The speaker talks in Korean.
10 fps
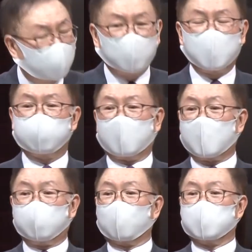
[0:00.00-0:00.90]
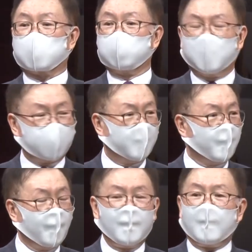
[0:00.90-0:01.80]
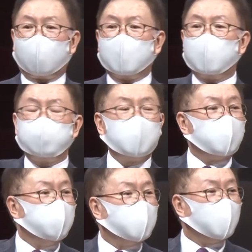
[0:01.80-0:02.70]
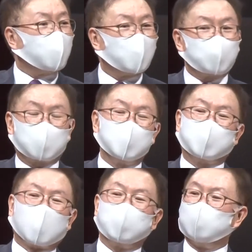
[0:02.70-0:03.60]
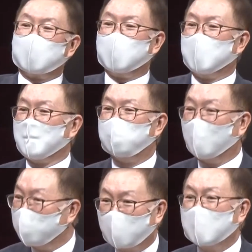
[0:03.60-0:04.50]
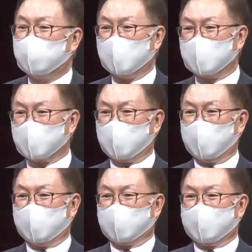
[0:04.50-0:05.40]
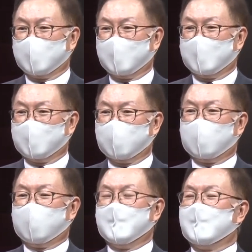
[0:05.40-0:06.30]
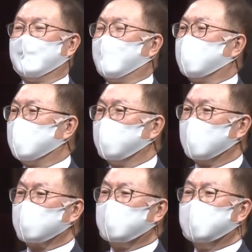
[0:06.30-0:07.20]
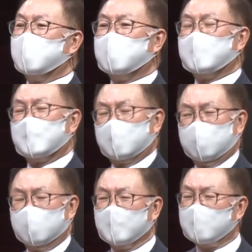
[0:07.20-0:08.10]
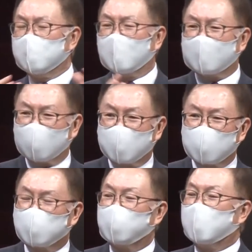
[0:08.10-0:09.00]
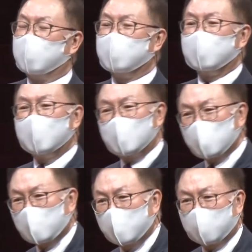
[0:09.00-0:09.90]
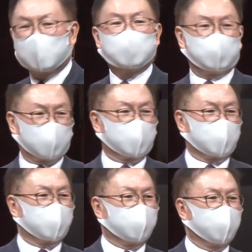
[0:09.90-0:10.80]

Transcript: 그것만 바라보고 있으면 하나님이 이미 열어주신 창문을 못 보게 되는 거예요. 네, 하나님께서는 이게 닫혔을 때는 이쪽을 열어주셔서